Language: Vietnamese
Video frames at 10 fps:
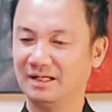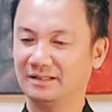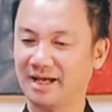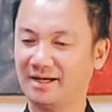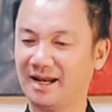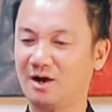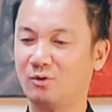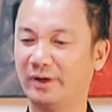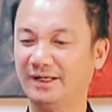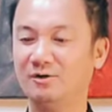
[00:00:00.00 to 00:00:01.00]
tên là
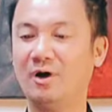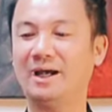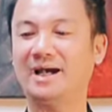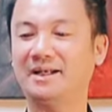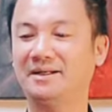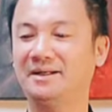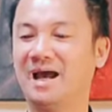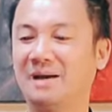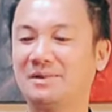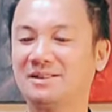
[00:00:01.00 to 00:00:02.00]
Nguyễn Hoàng Anh
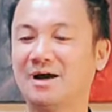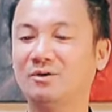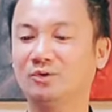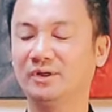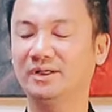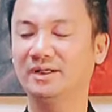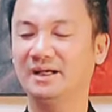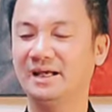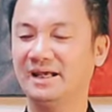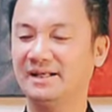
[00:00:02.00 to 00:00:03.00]
26 tuổi
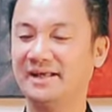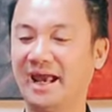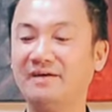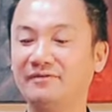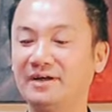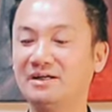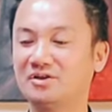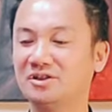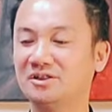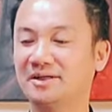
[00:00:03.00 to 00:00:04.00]
giảng viên
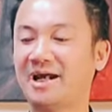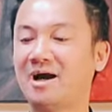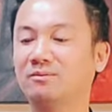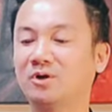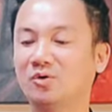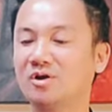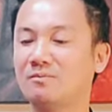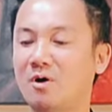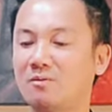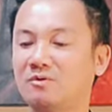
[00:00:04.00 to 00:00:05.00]
trường Đại học Thủ Dầu
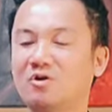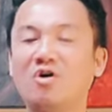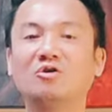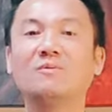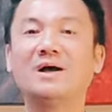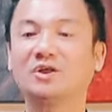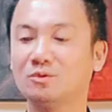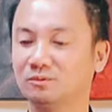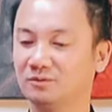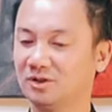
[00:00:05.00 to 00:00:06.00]
Một, con của bà
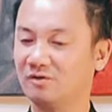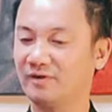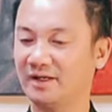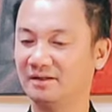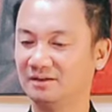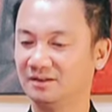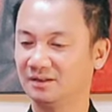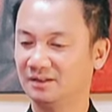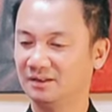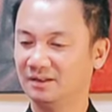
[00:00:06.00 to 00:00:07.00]
Chung, thưa quý vị.
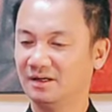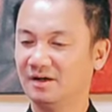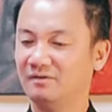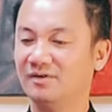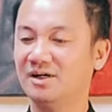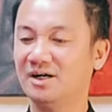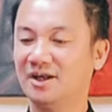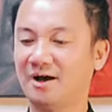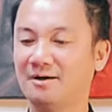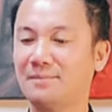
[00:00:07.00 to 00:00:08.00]
Vừa
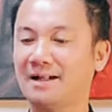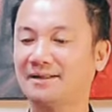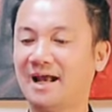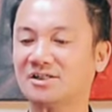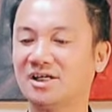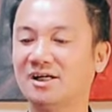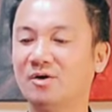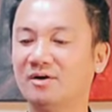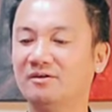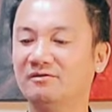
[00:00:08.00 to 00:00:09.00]
nhận bằng thạc sĩ
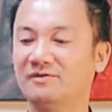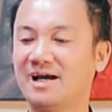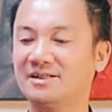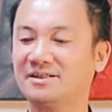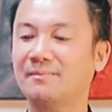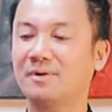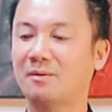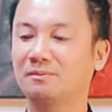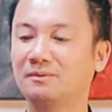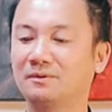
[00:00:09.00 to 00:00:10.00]
luật và sắp
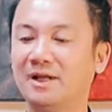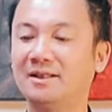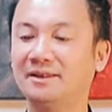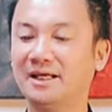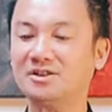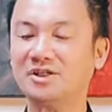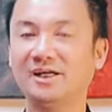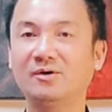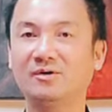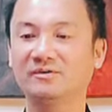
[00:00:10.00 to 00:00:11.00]
học lên tiến sĩ
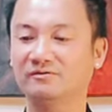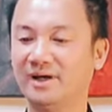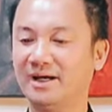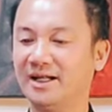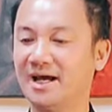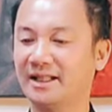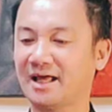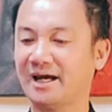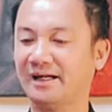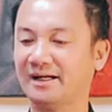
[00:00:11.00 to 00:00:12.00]
luật với cái đề
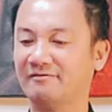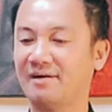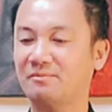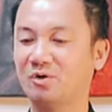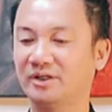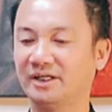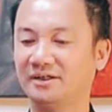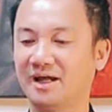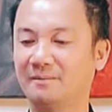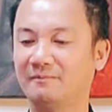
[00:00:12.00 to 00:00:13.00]
tài là pháp luật Việt
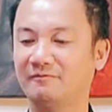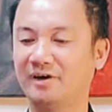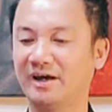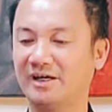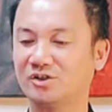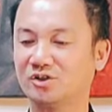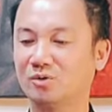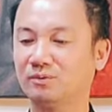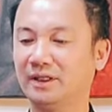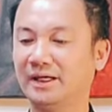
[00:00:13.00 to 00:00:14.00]
Nam về
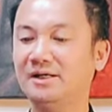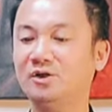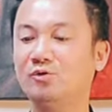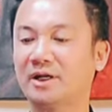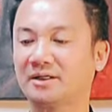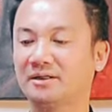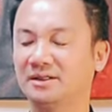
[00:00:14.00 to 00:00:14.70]
xúc tiến du lịch,